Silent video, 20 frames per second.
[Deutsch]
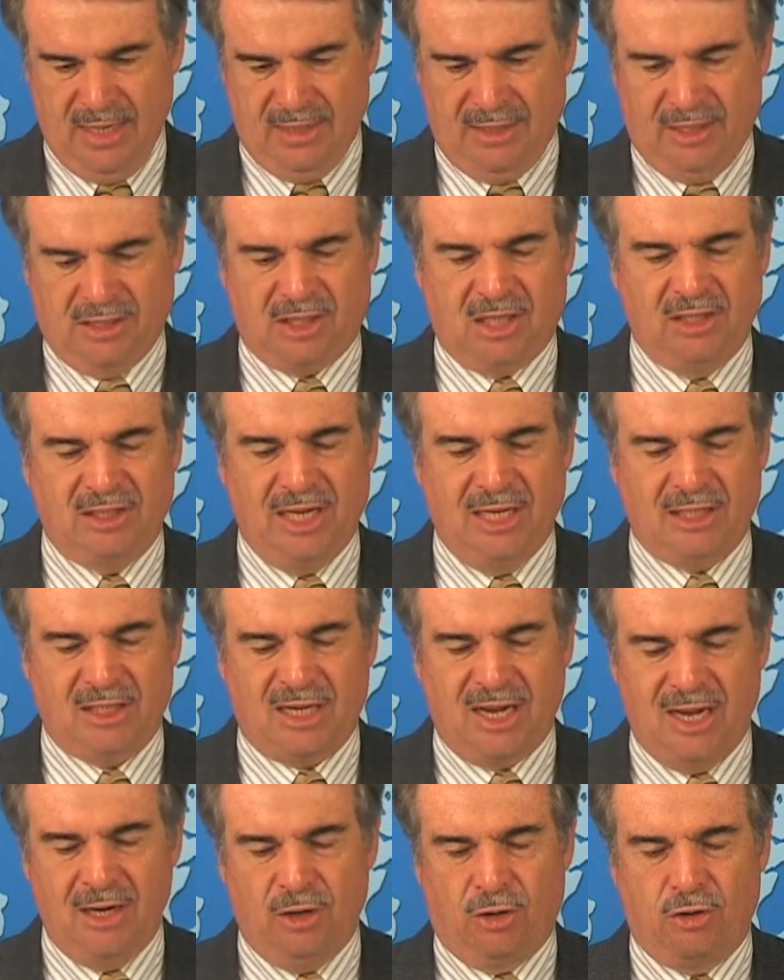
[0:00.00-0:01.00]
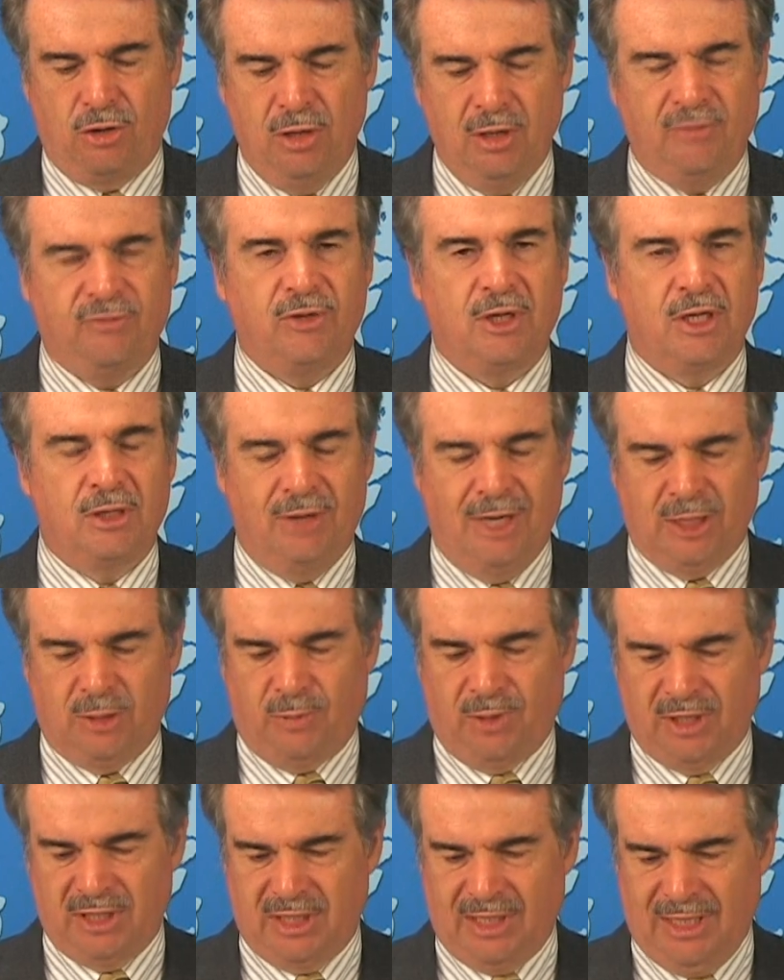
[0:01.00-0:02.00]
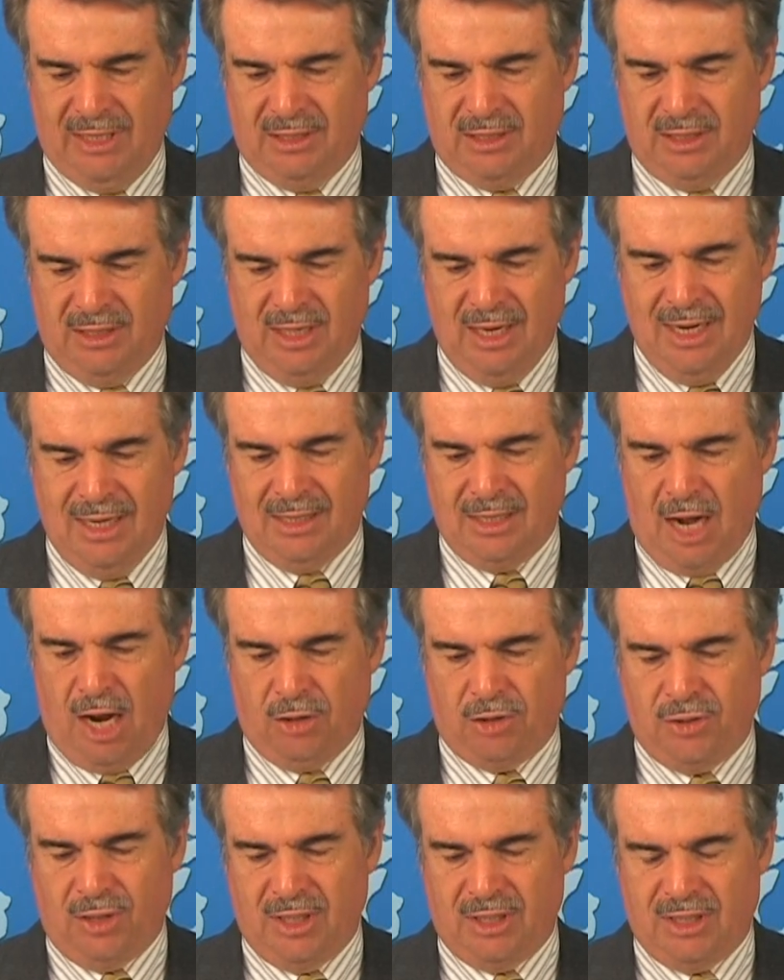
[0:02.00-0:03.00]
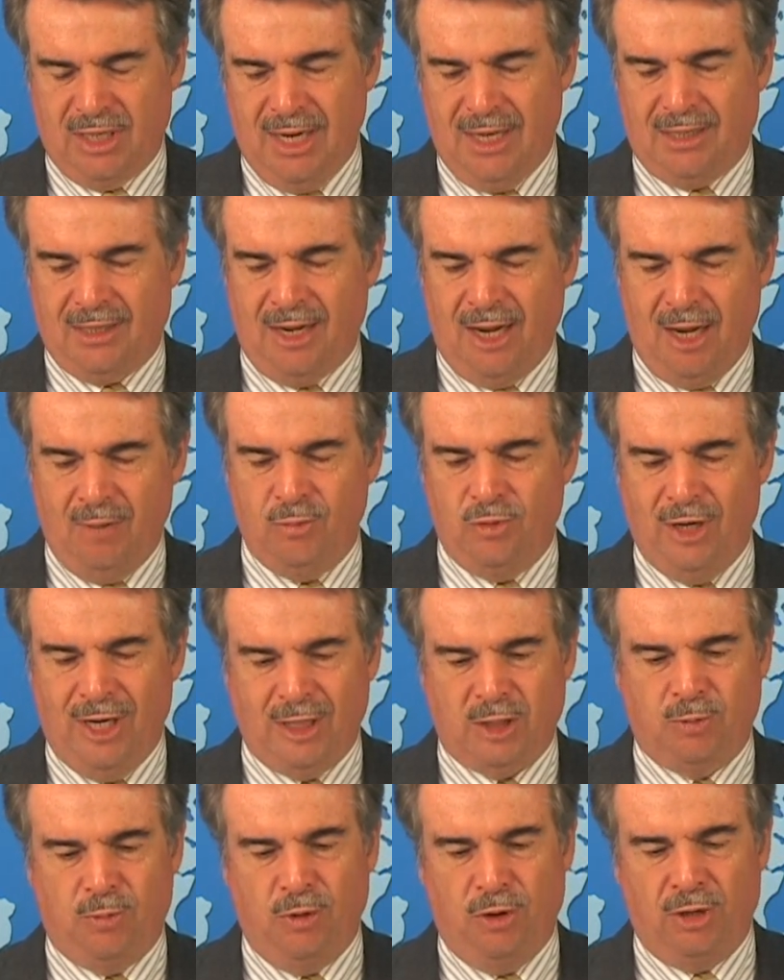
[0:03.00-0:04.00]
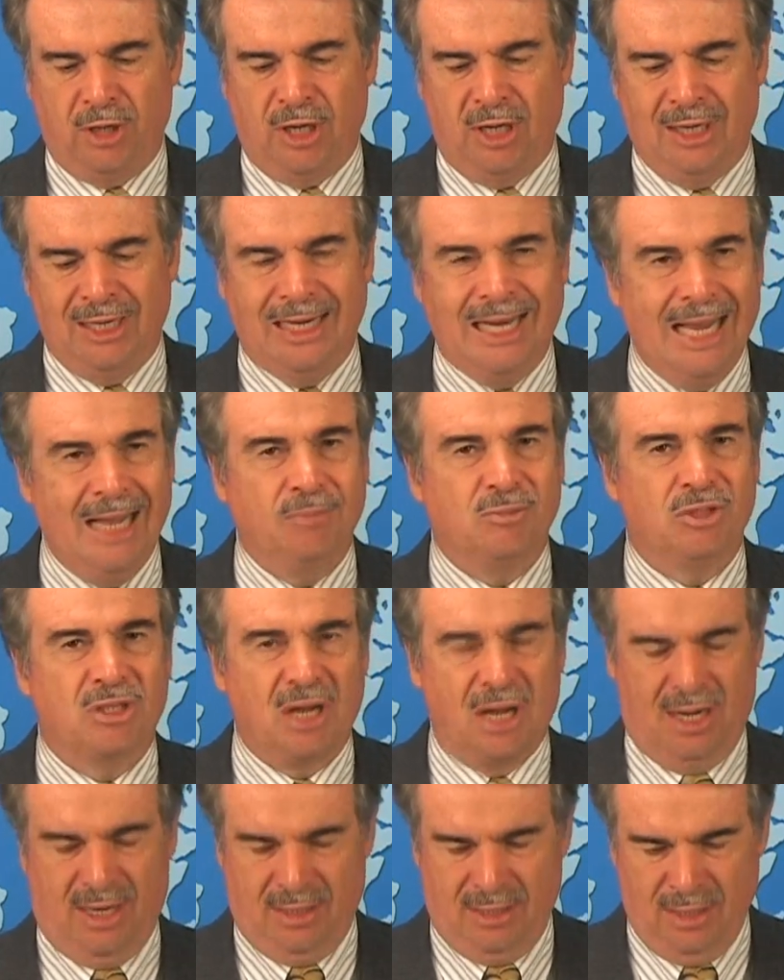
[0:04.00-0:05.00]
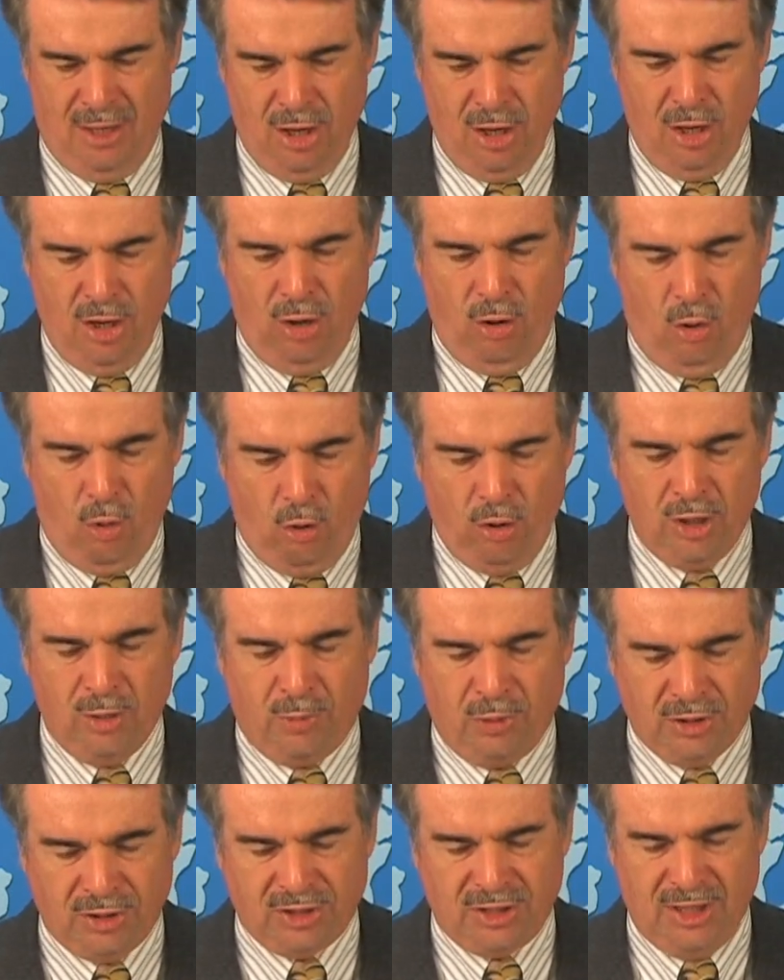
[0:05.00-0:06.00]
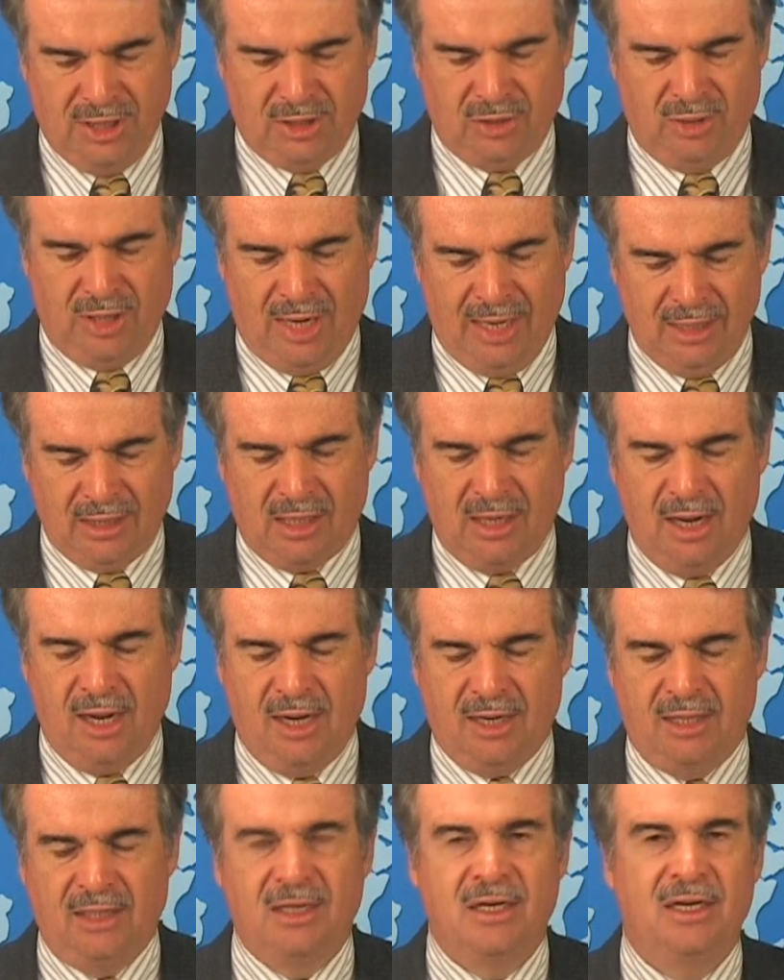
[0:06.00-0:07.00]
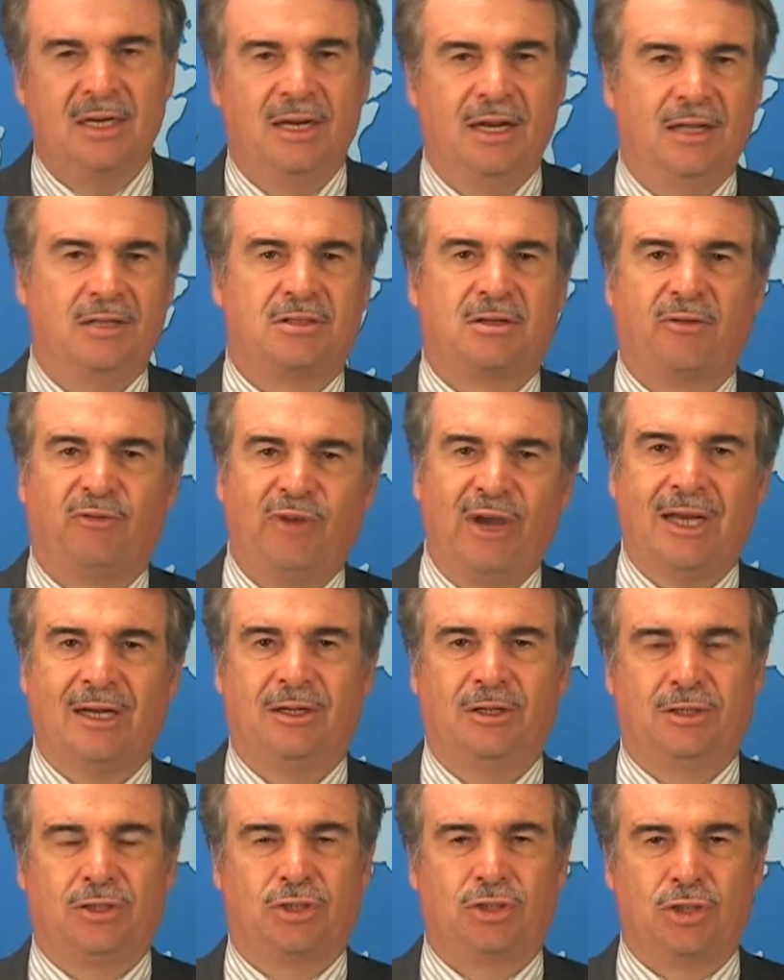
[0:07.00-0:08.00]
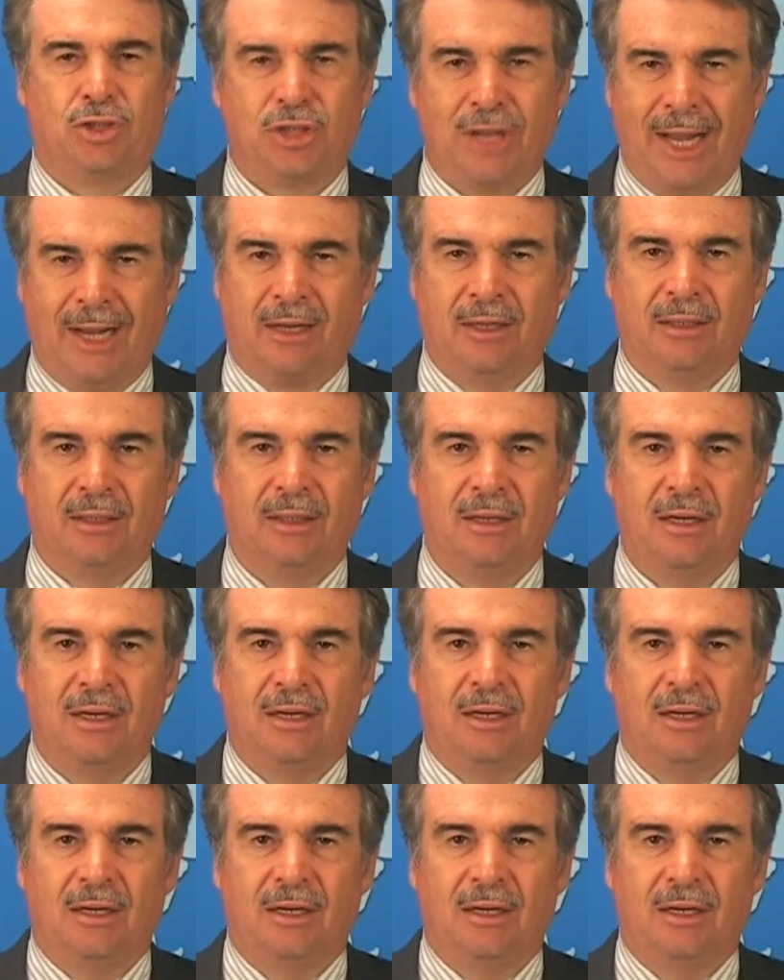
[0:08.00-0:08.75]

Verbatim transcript: Das Gesetz kenne künftigen US-Präsidenten die Autorität geben, US-Bürger lebenslang ohne Prozess oder Anklage ins Gefängnis zu stecken.